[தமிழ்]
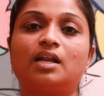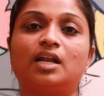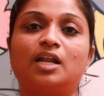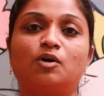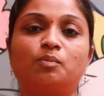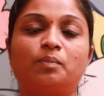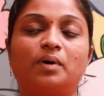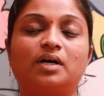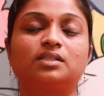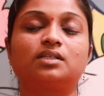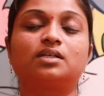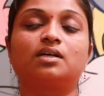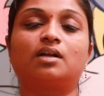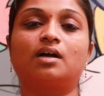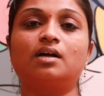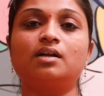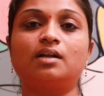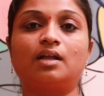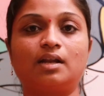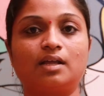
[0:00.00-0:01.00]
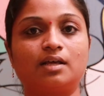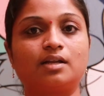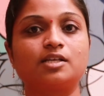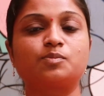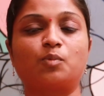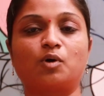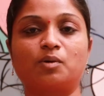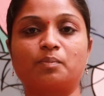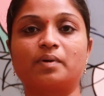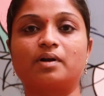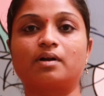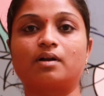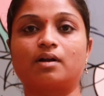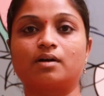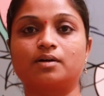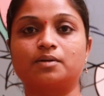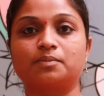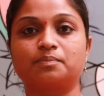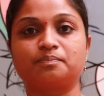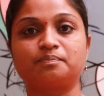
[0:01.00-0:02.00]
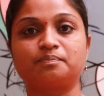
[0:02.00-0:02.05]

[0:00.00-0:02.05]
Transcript: நல்லாவும் பார்த்துக்குறாங்க நல்லா ரெஸ்பாண்ட் பண்ணுறாங்க